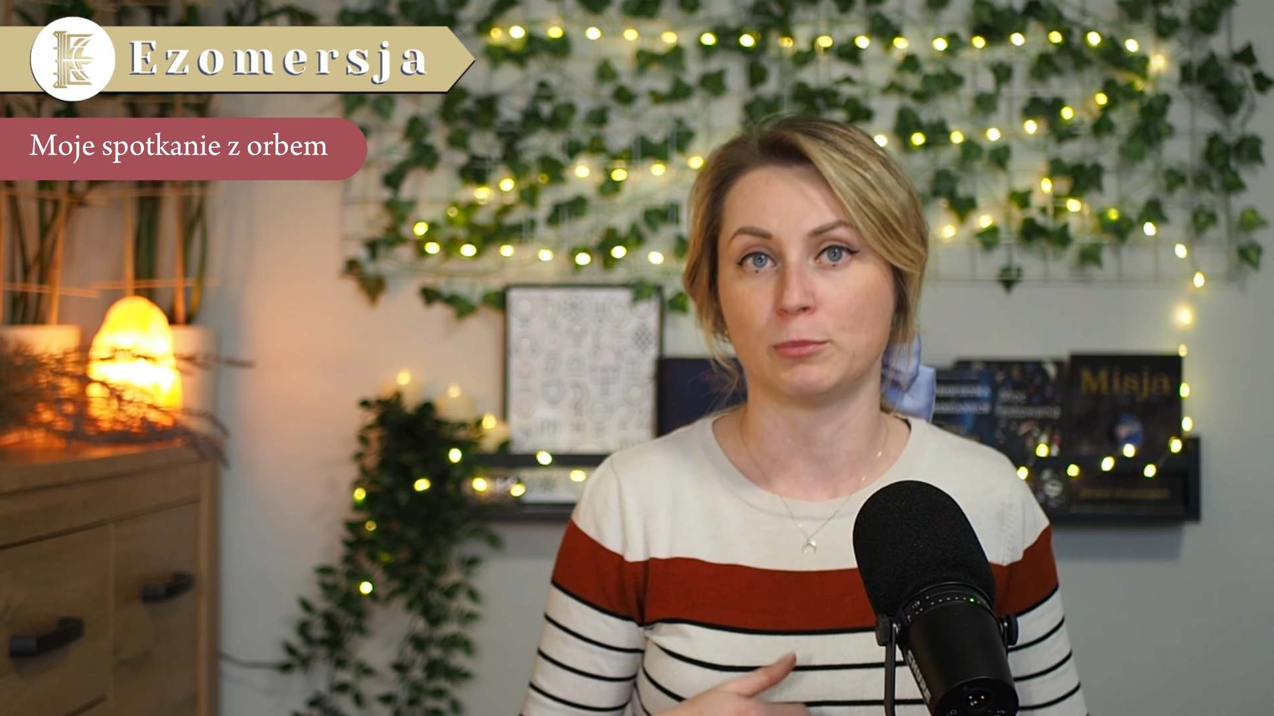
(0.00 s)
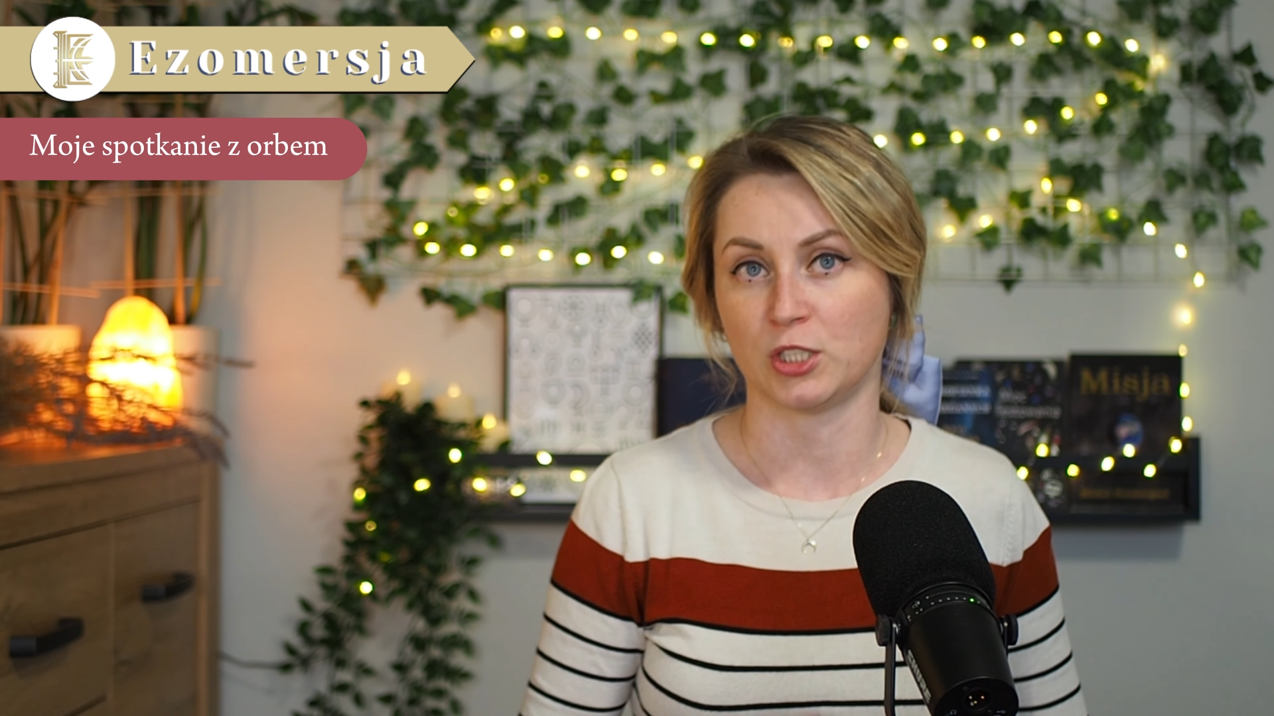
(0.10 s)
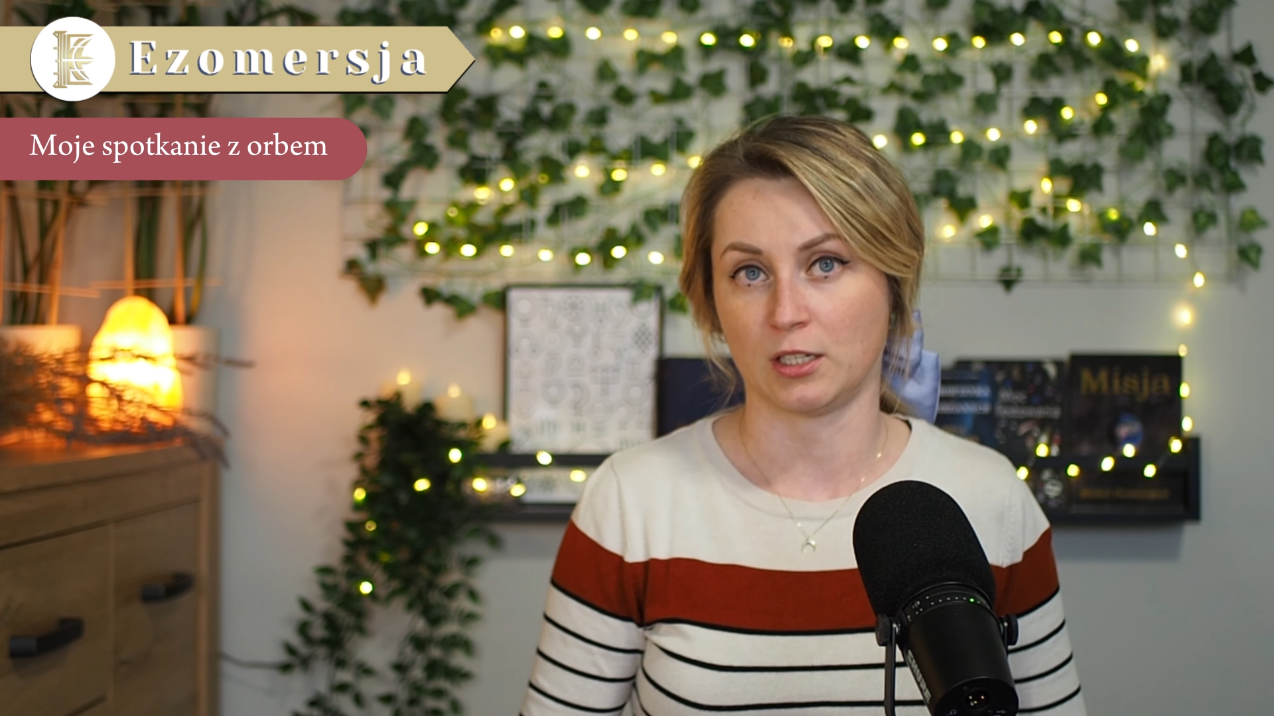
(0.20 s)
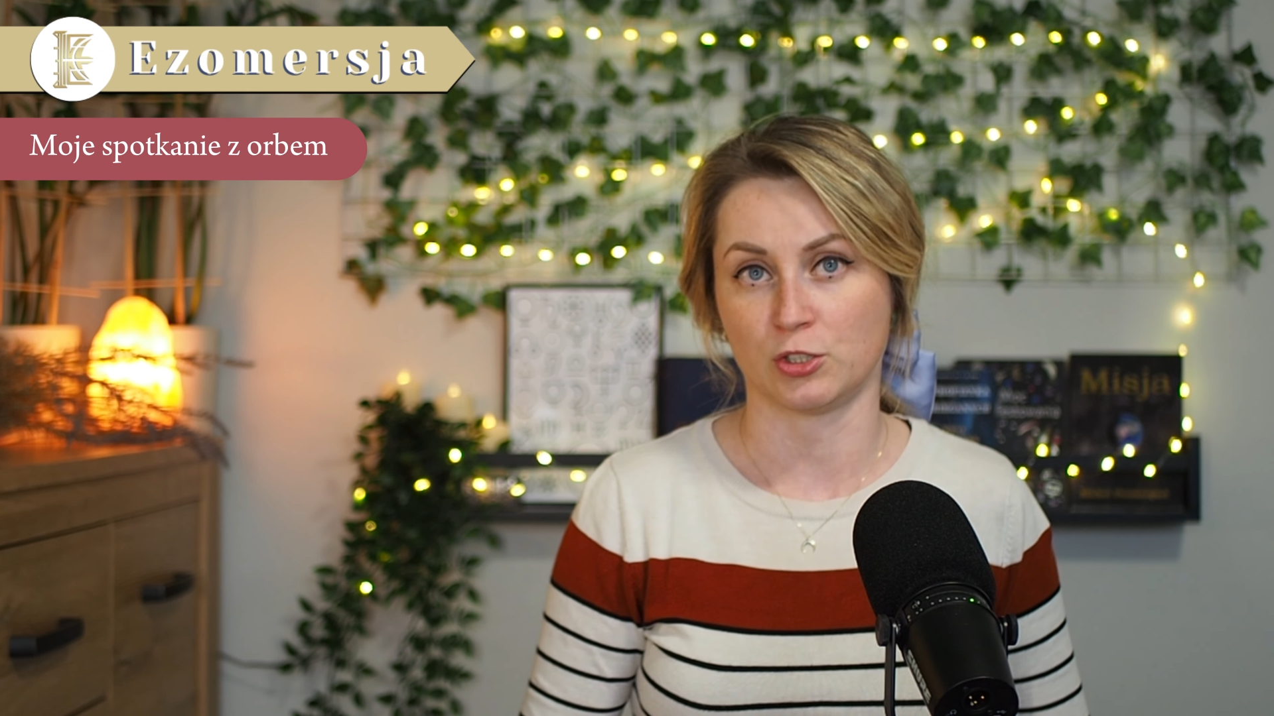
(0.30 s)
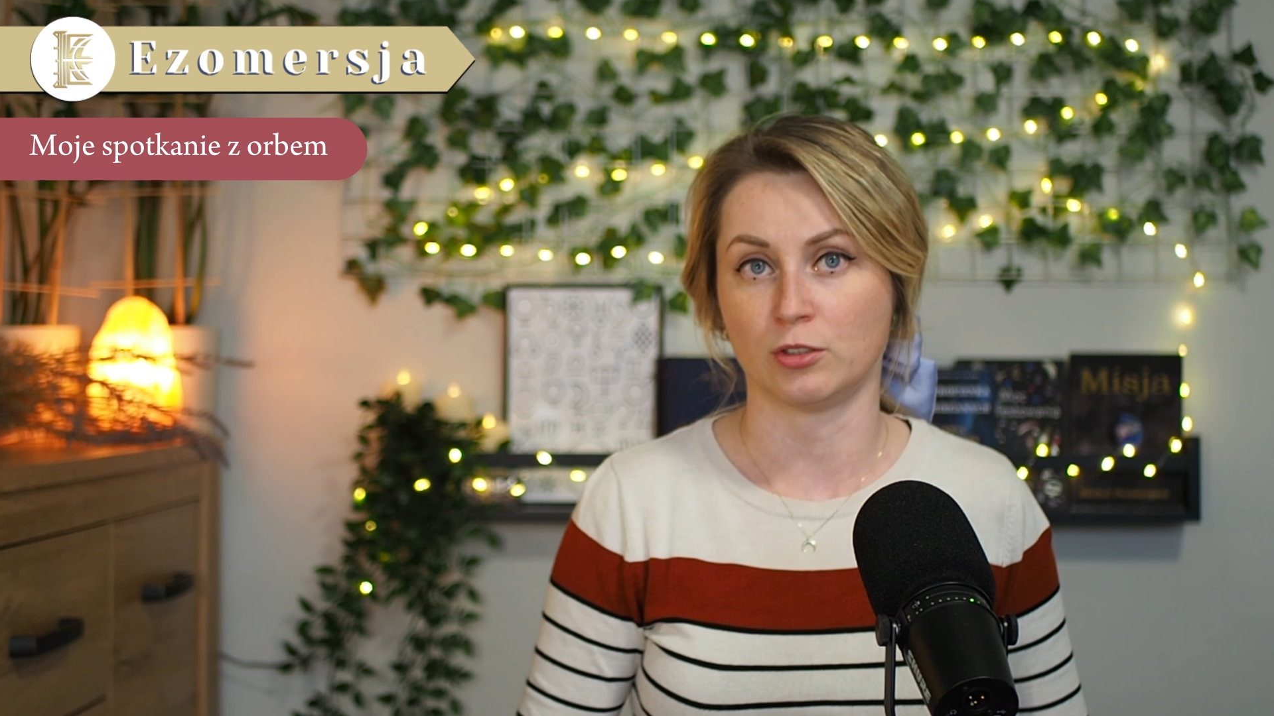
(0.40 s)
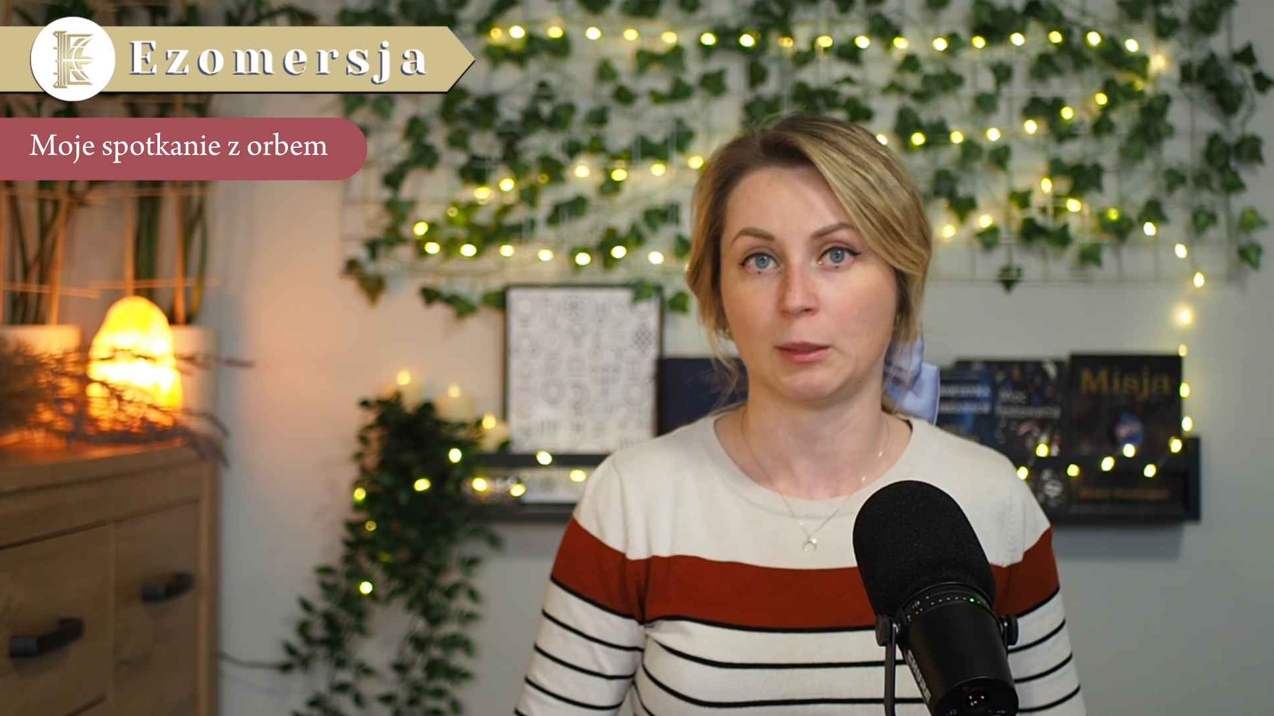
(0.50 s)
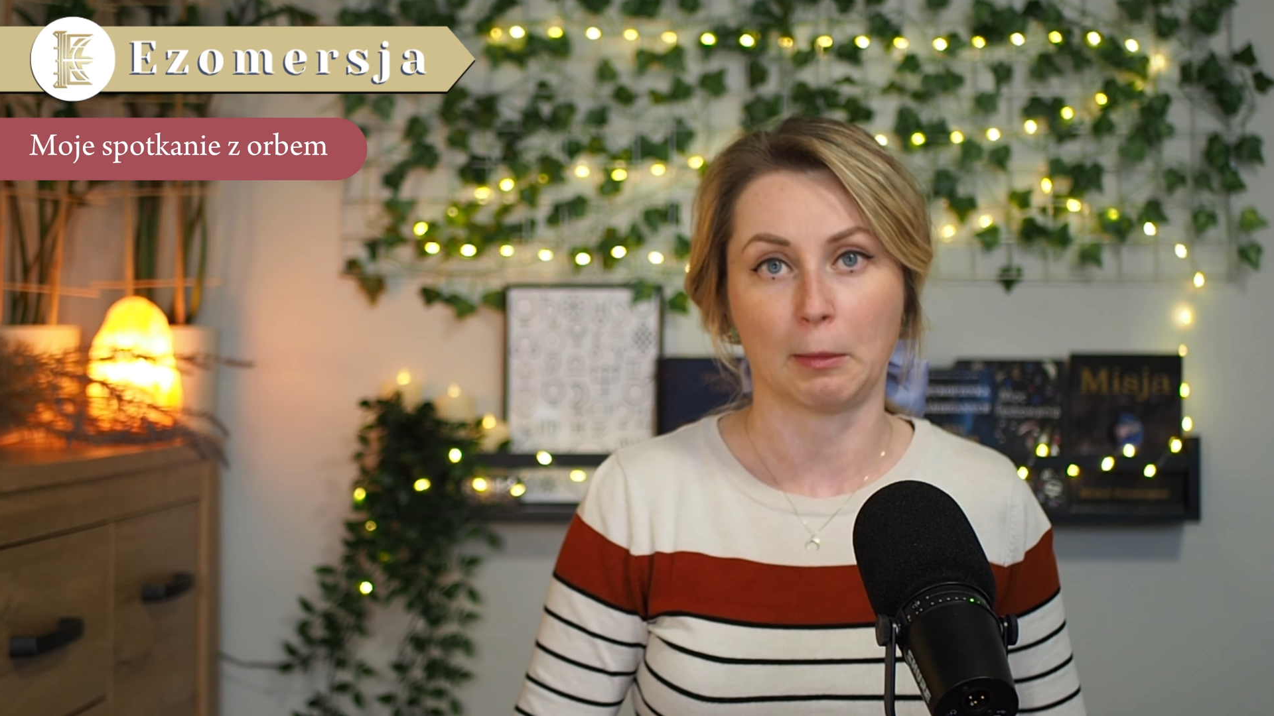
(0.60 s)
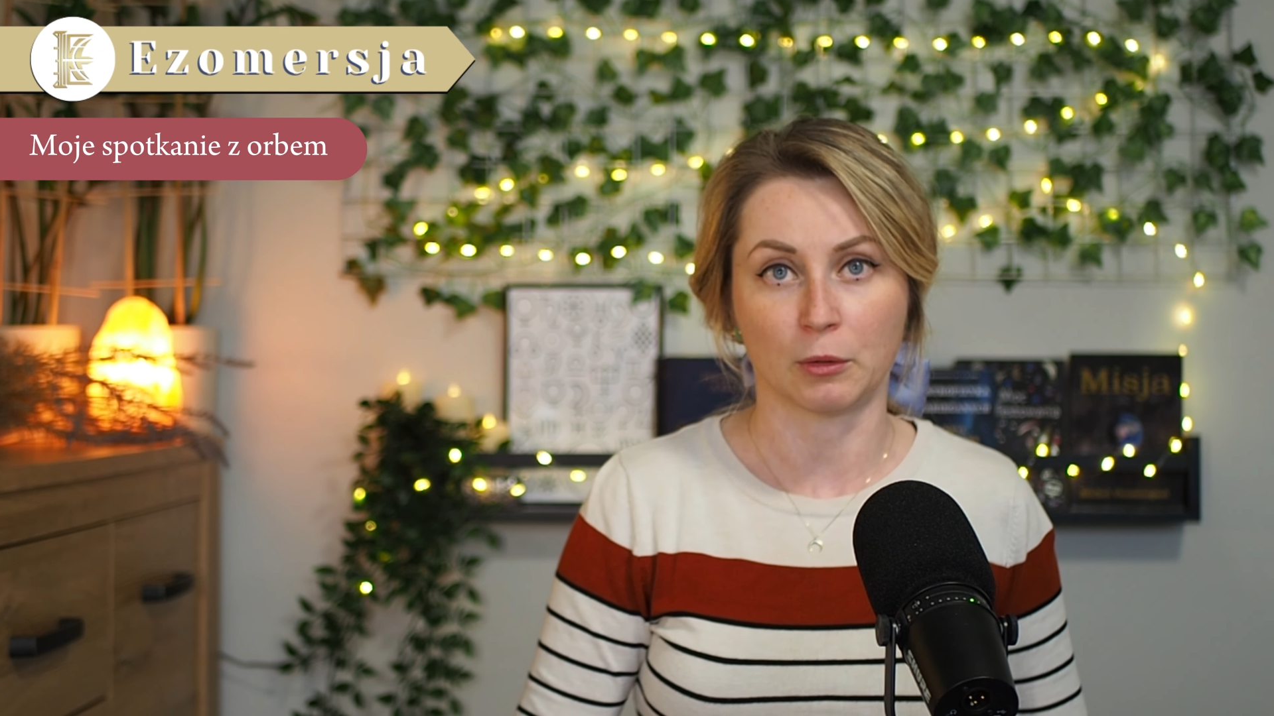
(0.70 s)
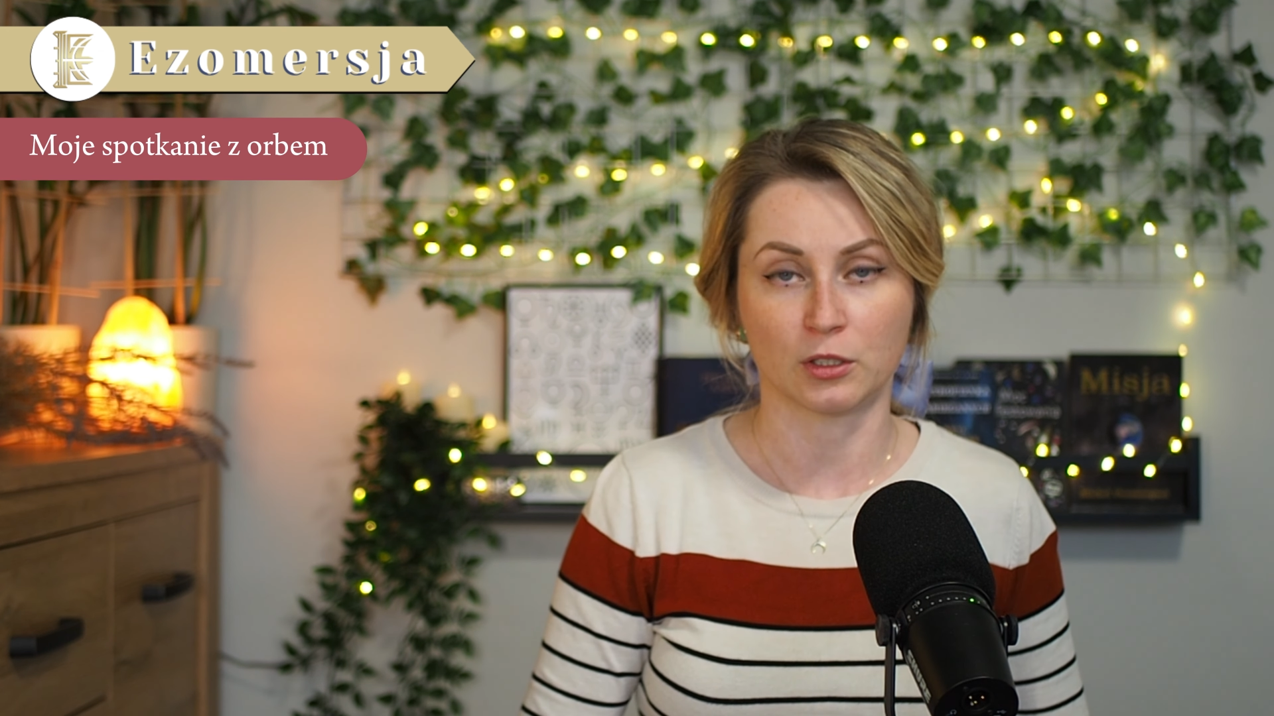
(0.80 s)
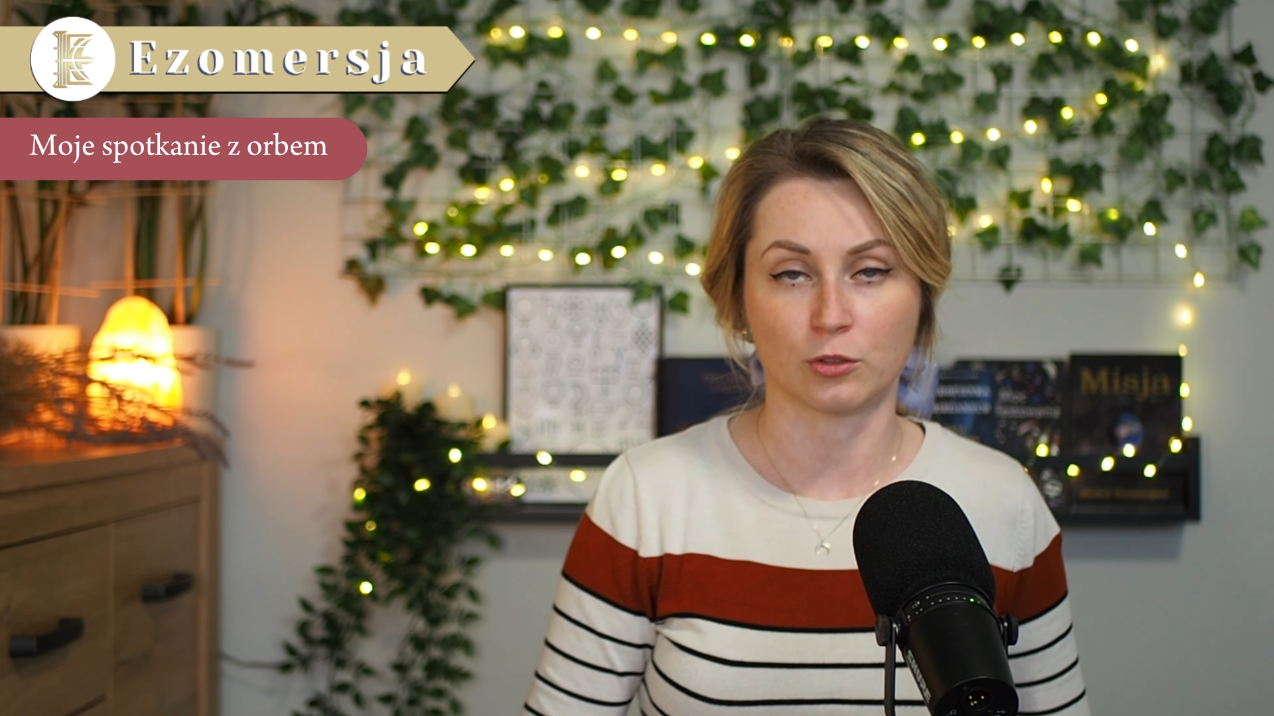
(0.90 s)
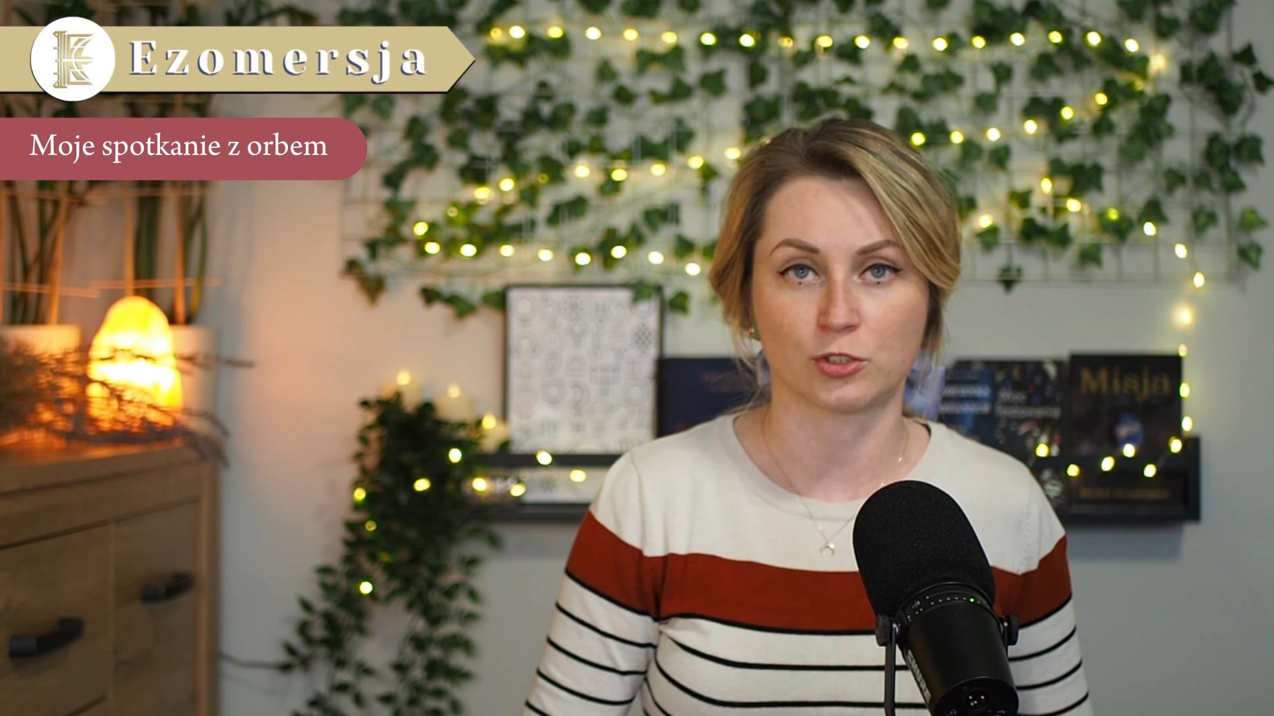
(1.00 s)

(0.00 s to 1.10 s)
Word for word: przerażona, mimo tego,